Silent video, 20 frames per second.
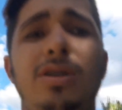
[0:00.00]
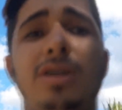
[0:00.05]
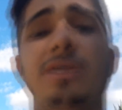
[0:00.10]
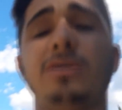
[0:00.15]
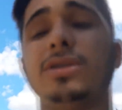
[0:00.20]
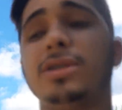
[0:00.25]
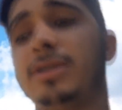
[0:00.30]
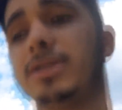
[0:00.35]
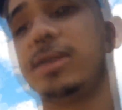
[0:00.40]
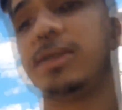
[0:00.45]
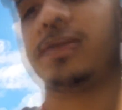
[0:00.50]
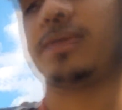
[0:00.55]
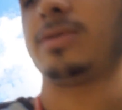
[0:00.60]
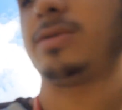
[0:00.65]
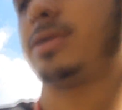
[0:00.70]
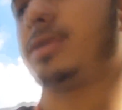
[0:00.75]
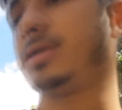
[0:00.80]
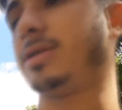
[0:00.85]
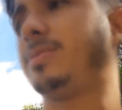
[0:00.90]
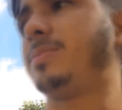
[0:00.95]
eu nem gosto dessas
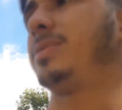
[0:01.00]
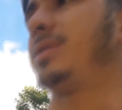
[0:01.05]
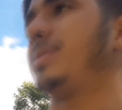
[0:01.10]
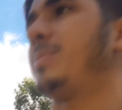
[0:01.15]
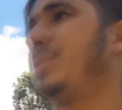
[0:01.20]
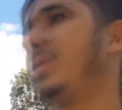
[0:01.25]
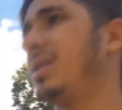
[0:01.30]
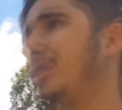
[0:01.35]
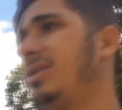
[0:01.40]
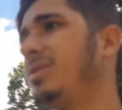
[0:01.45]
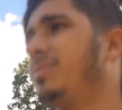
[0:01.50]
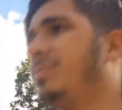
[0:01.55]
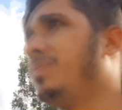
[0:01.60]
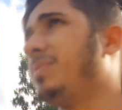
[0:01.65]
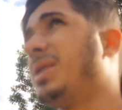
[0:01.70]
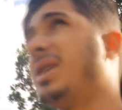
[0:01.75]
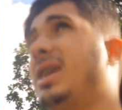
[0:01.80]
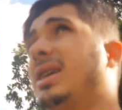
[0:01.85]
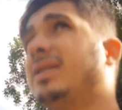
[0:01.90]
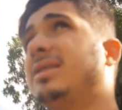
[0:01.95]
coisas, tá pegando
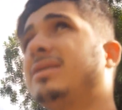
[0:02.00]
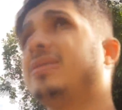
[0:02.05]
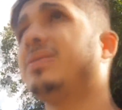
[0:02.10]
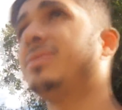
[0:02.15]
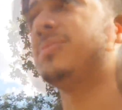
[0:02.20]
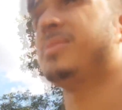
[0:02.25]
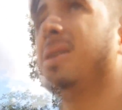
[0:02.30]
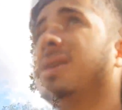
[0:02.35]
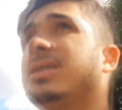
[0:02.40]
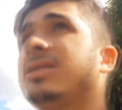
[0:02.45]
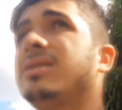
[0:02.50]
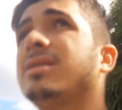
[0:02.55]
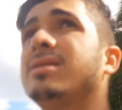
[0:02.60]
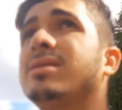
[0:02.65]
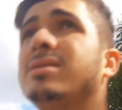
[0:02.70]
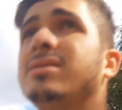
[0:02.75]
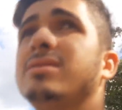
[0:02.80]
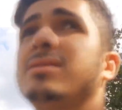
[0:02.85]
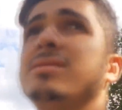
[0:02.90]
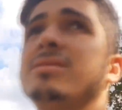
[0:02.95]
pássaro,
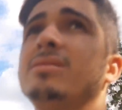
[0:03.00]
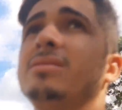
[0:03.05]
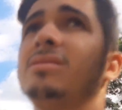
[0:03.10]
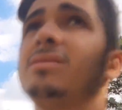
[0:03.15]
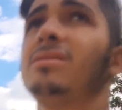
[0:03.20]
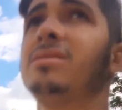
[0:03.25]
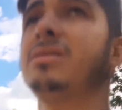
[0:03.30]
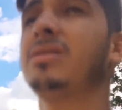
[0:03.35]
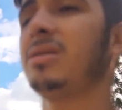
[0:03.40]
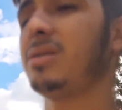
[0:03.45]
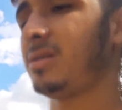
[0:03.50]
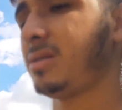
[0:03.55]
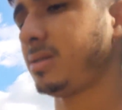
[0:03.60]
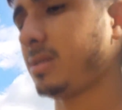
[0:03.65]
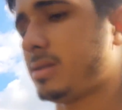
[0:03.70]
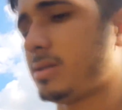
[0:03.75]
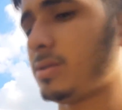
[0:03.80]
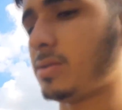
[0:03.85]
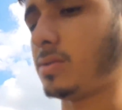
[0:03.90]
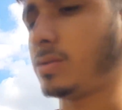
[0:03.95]
matando,
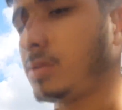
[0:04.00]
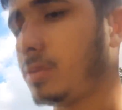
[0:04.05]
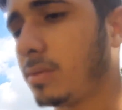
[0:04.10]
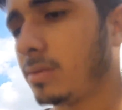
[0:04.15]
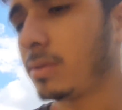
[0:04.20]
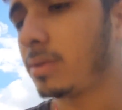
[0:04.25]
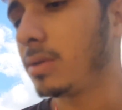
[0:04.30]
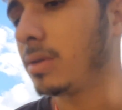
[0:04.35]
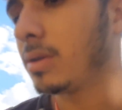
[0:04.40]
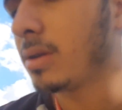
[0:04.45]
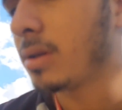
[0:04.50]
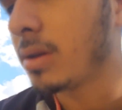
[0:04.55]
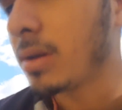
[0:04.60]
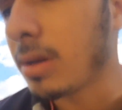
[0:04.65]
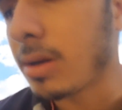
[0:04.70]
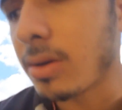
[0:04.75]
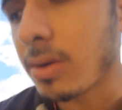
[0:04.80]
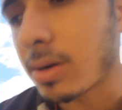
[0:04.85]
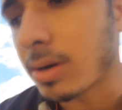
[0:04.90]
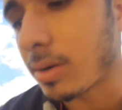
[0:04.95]
entendeu?
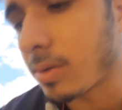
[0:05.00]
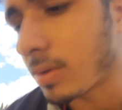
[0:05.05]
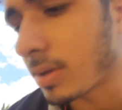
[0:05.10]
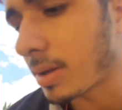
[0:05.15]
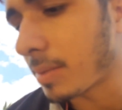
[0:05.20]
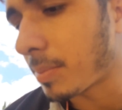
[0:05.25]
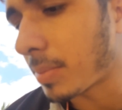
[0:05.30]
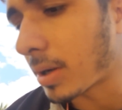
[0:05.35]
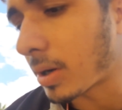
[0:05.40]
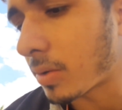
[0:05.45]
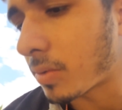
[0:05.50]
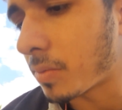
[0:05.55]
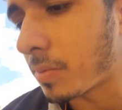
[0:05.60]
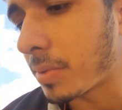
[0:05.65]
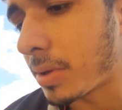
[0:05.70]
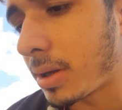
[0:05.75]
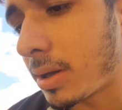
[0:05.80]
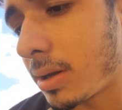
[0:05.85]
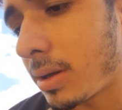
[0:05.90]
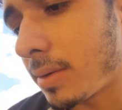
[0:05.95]
Agora quando é pra
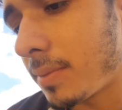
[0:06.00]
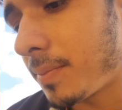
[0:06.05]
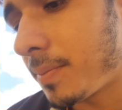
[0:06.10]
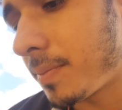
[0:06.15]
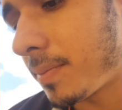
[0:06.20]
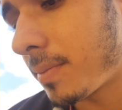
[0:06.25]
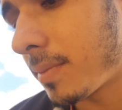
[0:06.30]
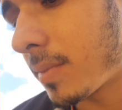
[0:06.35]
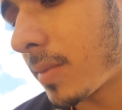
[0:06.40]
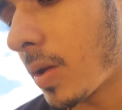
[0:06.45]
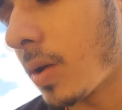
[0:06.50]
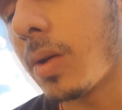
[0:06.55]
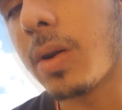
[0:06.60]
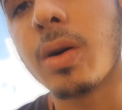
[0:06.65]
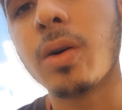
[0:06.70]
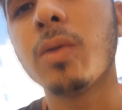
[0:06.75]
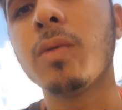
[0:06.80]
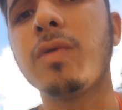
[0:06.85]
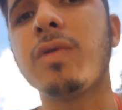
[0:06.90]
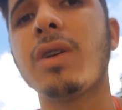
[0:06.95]
comer, eu
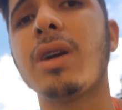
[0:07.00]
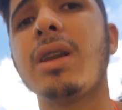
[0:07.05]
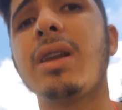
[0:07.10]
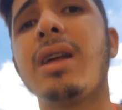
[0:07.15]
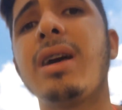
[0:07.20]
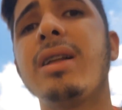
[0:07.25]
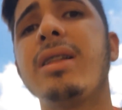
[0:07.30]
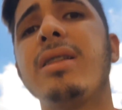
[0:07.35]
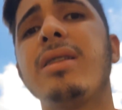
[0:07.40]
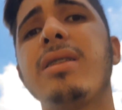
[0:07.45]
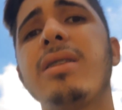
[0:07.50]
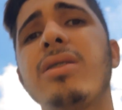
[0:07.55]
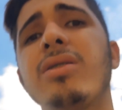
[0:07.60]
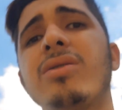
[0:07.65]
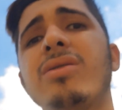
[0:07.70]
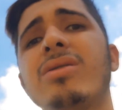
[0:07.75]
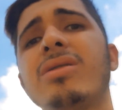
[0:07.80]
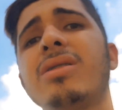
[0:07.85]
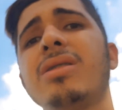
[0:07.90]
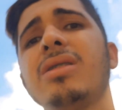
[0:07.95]
não falo nada,
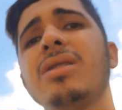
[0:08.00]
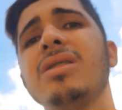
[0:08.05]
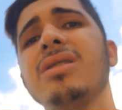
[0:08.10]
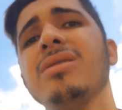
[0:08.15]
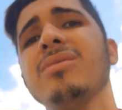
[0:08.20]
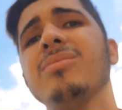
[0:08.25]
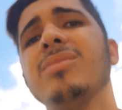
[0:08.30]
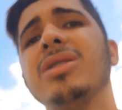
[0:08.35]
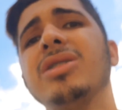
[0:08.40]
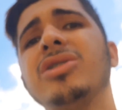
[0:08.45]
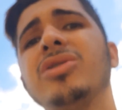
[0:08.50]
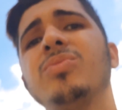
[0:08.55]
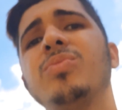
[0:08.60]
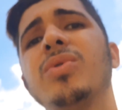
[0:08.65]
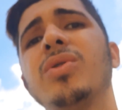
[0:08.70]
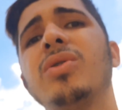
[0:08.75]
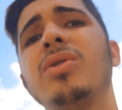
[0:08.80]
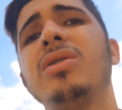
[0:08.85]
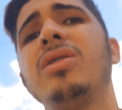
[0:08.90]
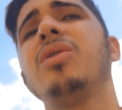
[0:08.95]
entendeu? Mas
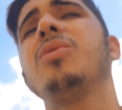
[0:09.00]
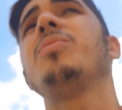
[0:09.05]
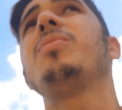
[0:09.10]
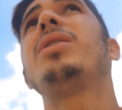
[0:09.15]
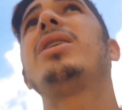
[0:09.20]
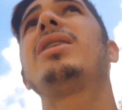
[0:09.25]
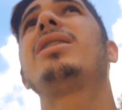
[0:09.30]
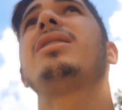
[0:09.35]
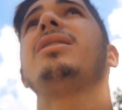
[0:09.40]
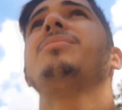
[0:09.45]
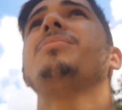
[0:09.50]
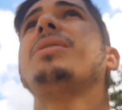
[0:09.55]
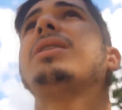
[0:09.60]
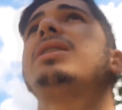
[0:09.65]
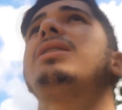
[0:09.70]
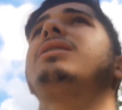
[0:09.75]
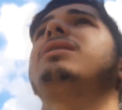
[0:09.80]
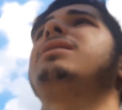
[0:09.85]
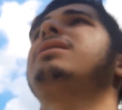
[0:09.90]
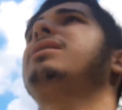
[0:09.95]
tipo, eu não tenho pra que
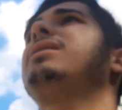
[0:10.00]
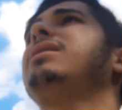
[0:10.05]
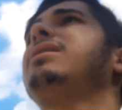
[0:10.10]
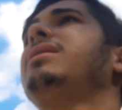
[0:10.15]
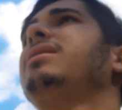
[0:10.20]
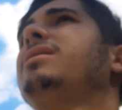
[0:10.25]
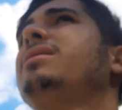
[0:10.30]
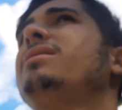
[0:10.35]
matar, né?